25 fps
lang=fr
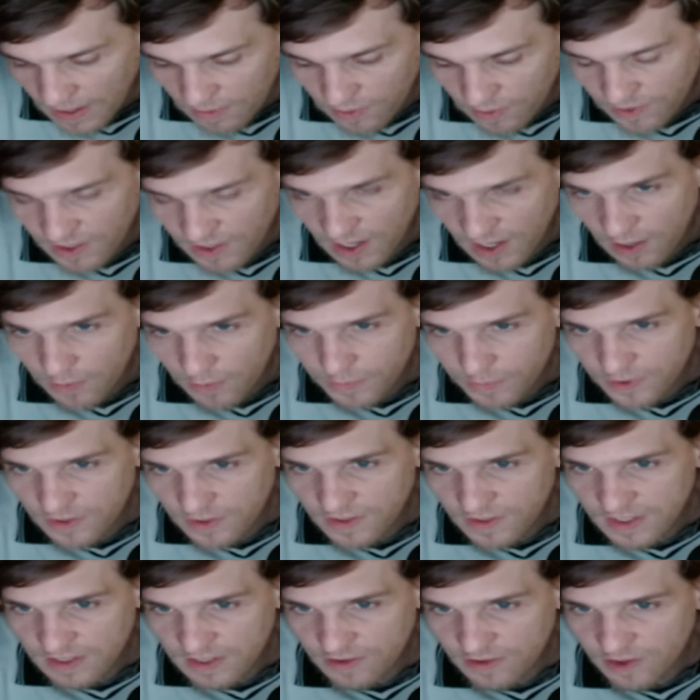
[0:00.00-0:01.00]
vous allez
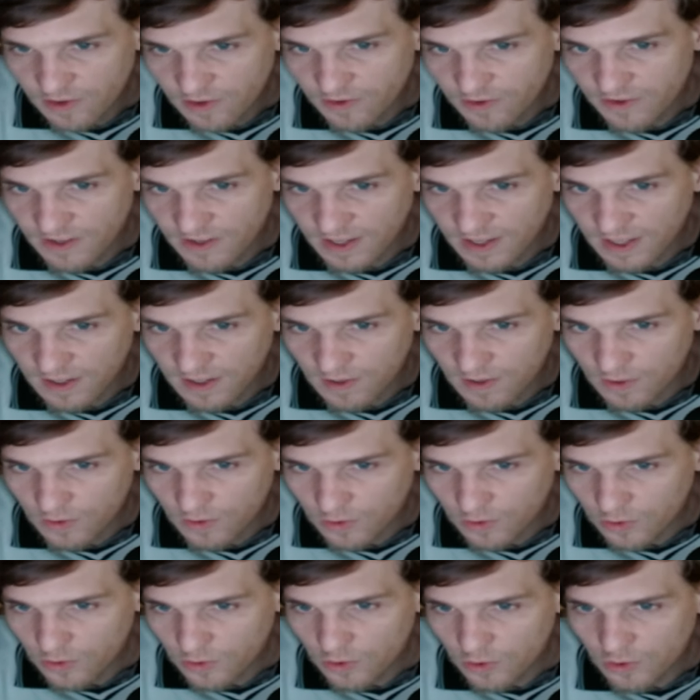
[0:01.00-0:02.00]
obtenir ce que vous avez
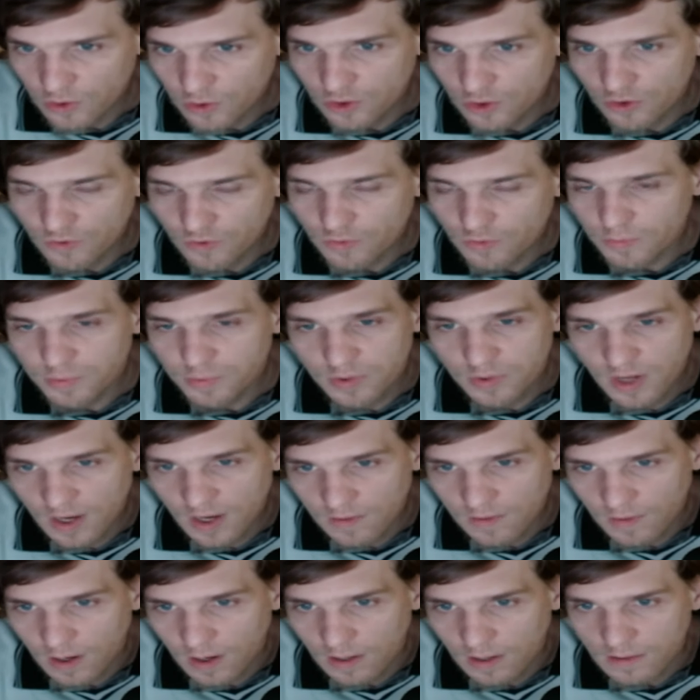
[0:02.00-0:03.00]
cru que vous pouvez
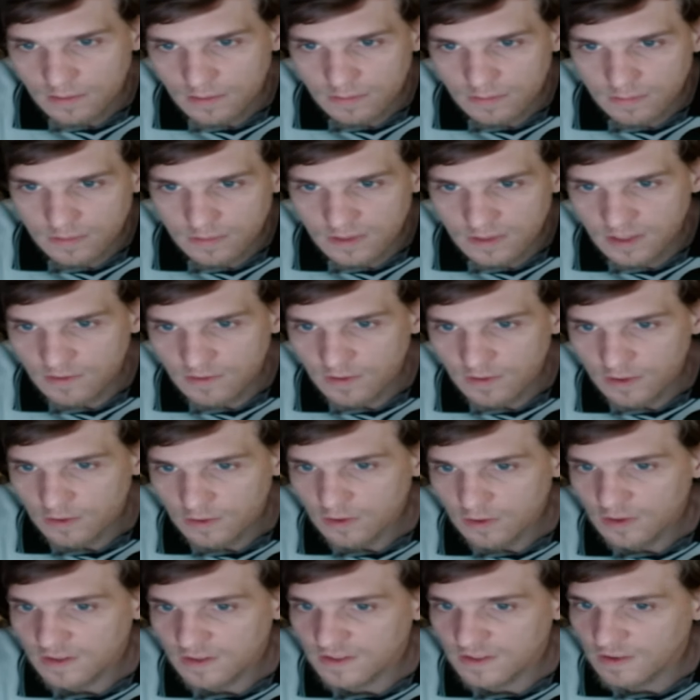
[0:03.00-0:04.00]
avoir si votre
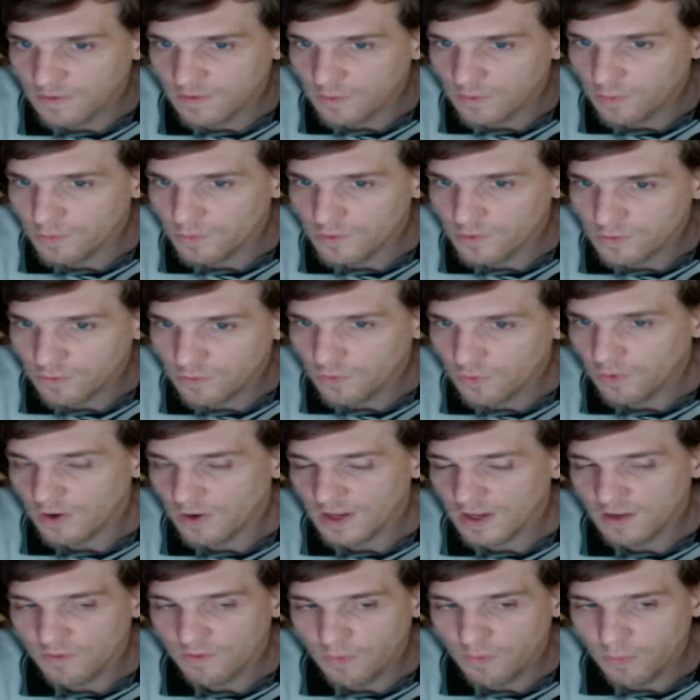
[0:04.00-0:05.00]
truc c'est vous vous
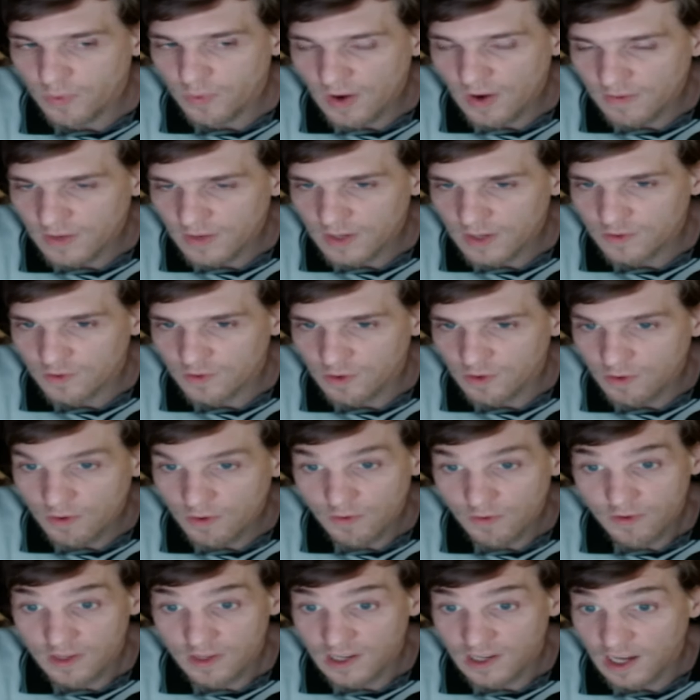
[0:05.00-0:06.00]
croyez que vous pouvez avoir une
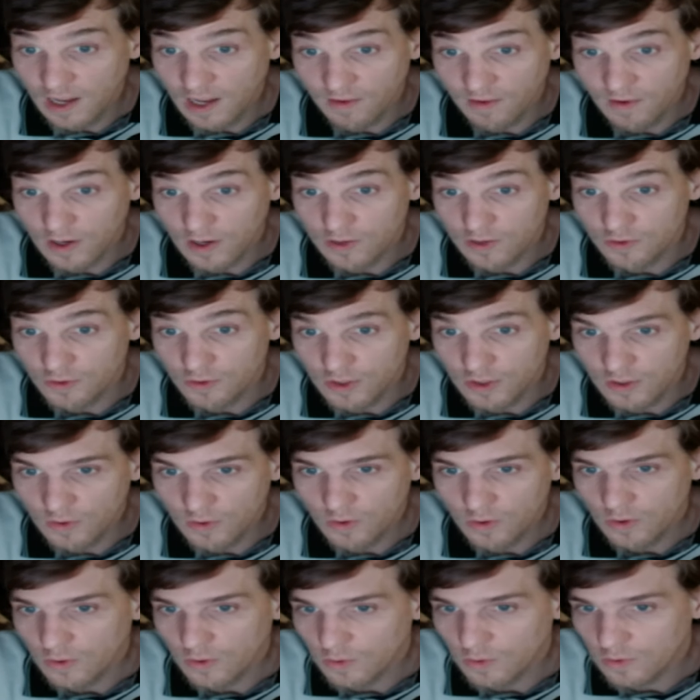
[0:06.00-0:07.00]
Twingo vous allez avoir une
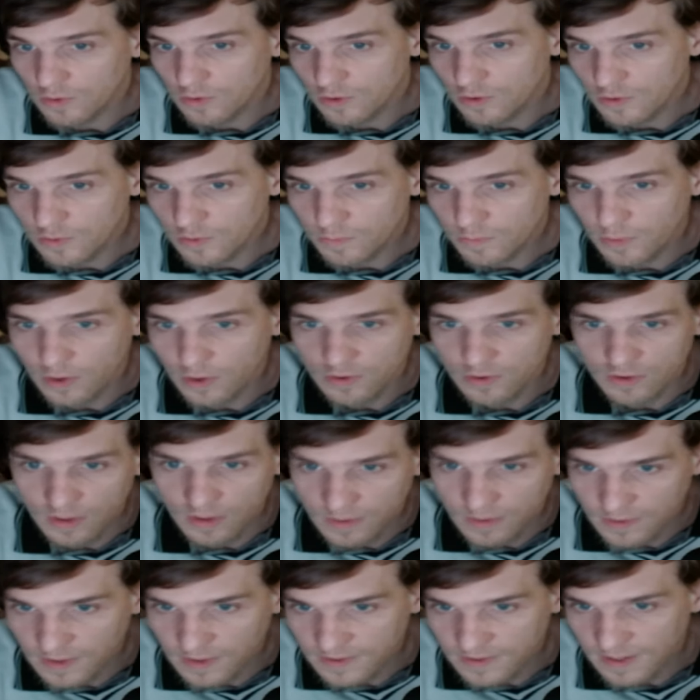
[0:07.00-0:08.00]
Twingo au lieu d'une Porsche
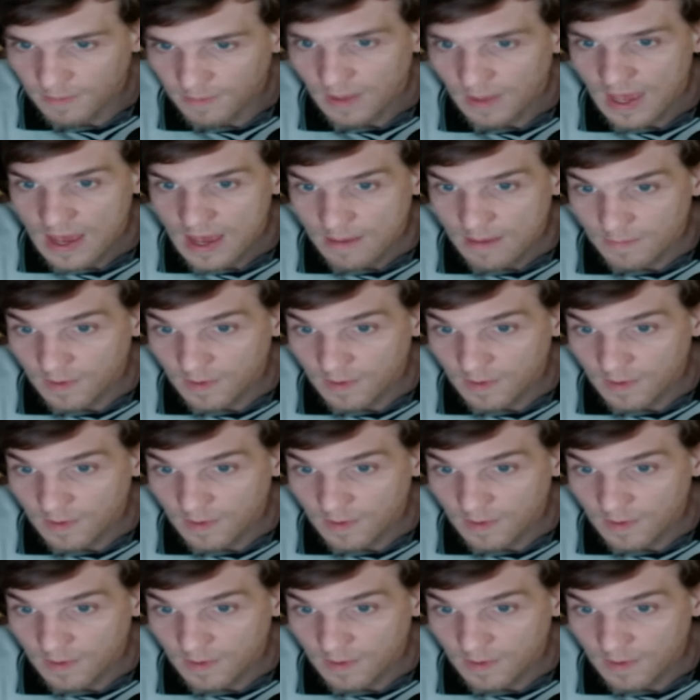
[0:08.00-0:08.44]
c'est simple